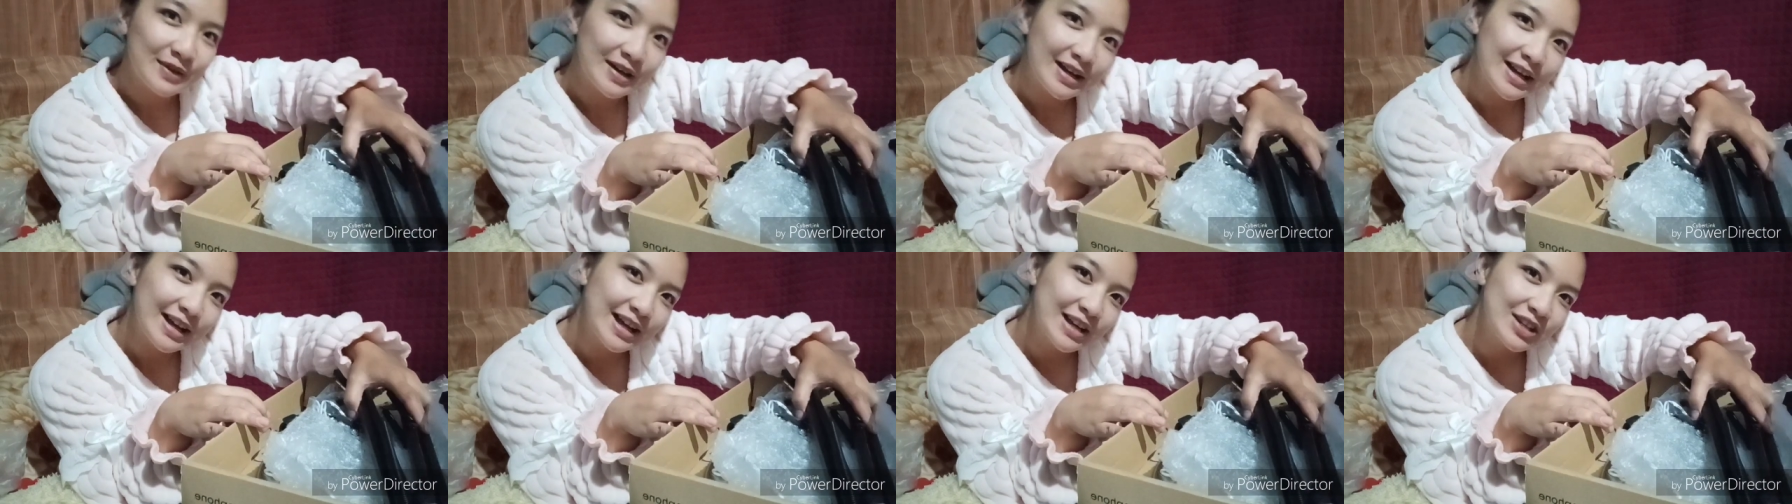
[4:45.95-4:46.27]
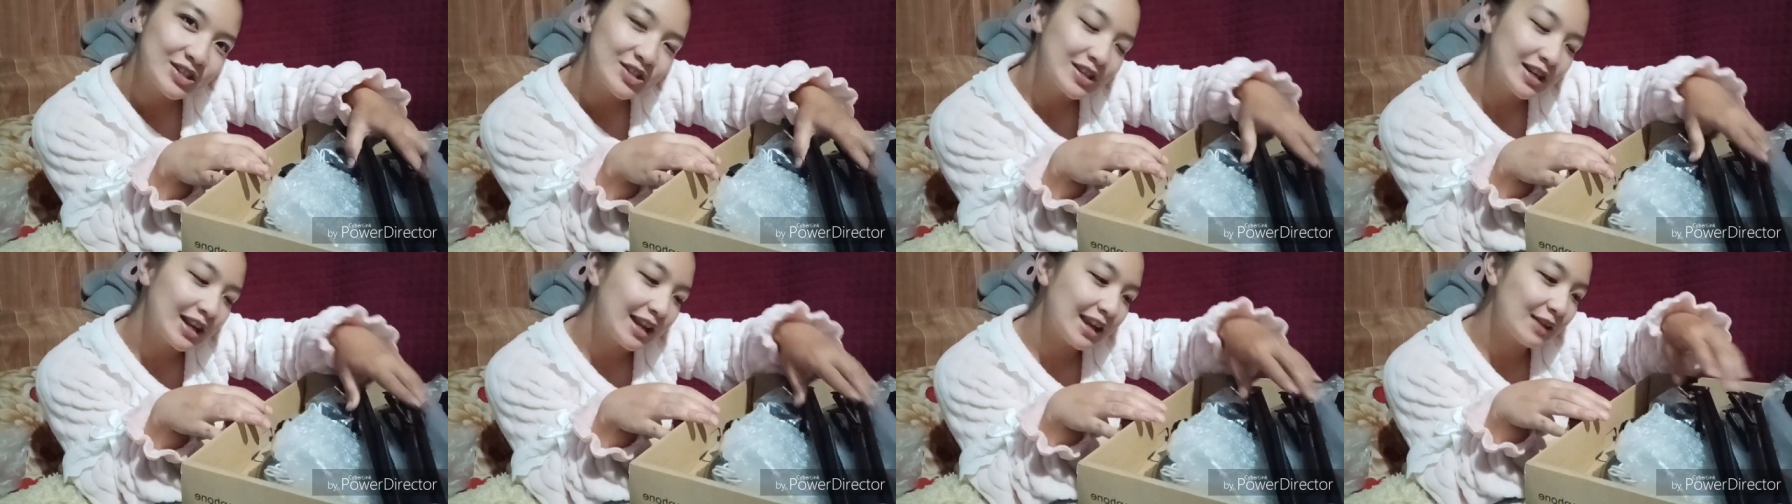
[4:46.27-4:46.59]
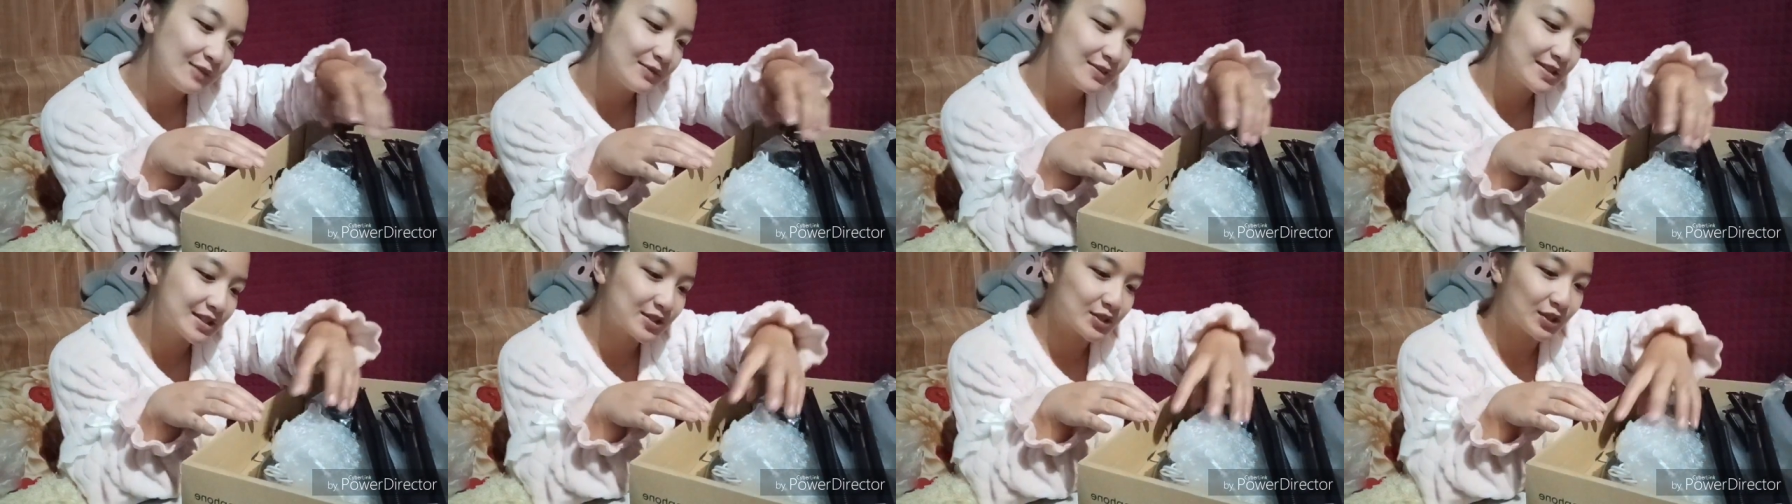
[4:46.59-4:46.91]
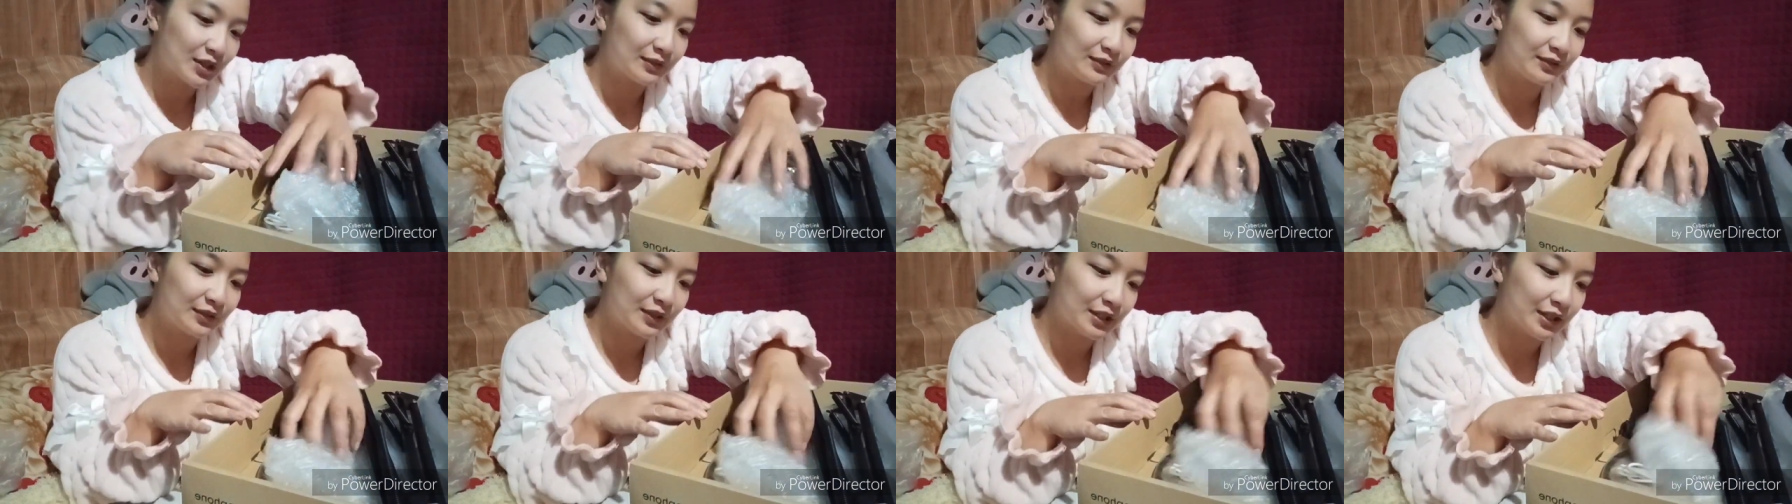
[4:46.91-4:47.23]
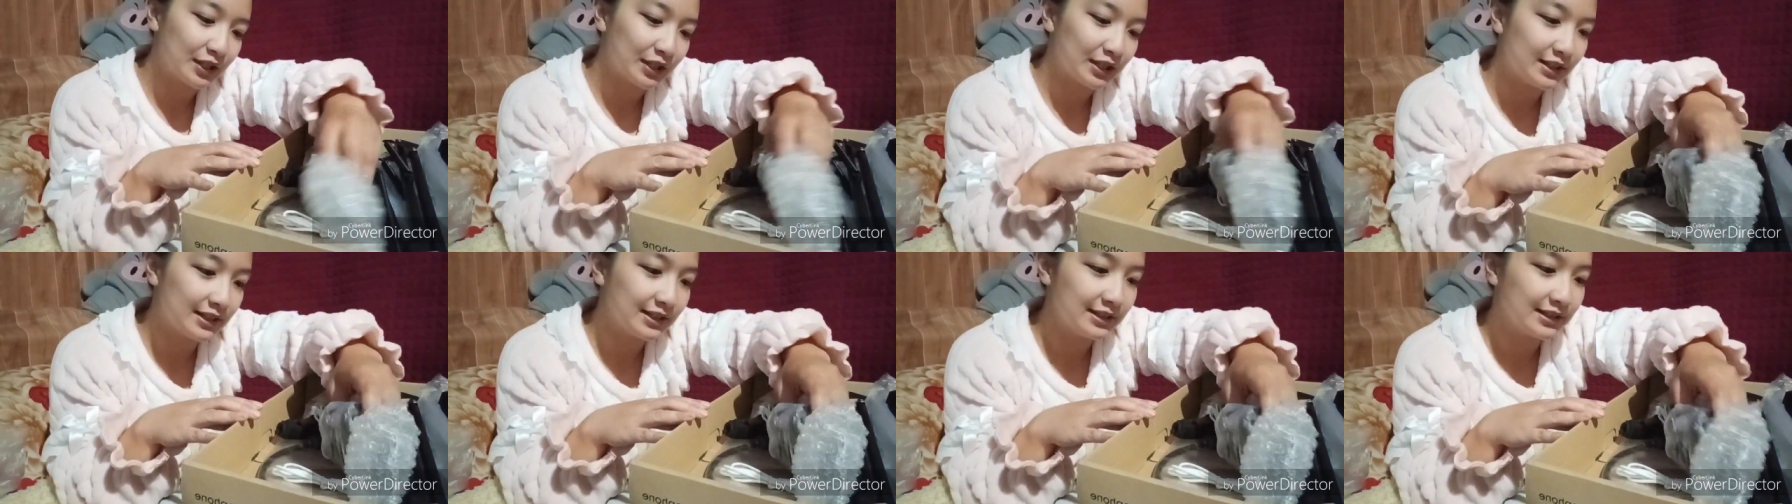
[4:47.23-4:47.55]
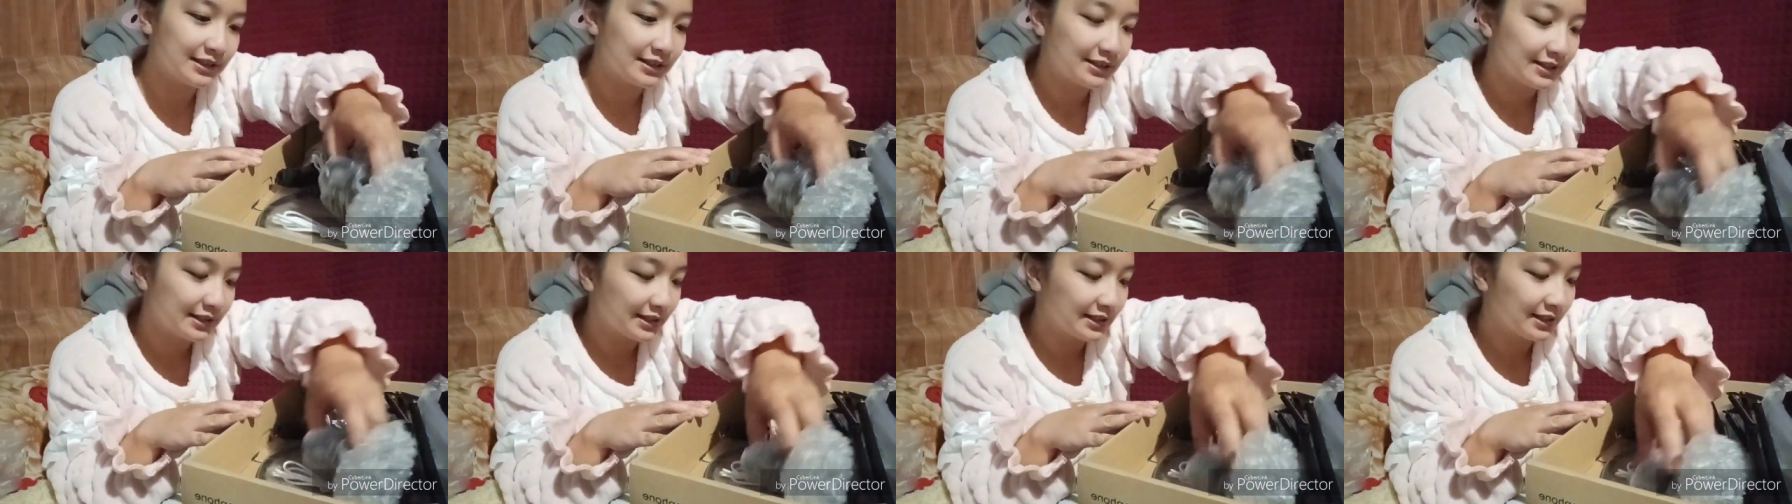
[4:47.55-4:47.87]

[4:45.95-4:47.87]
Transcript: much, My Love's Travel.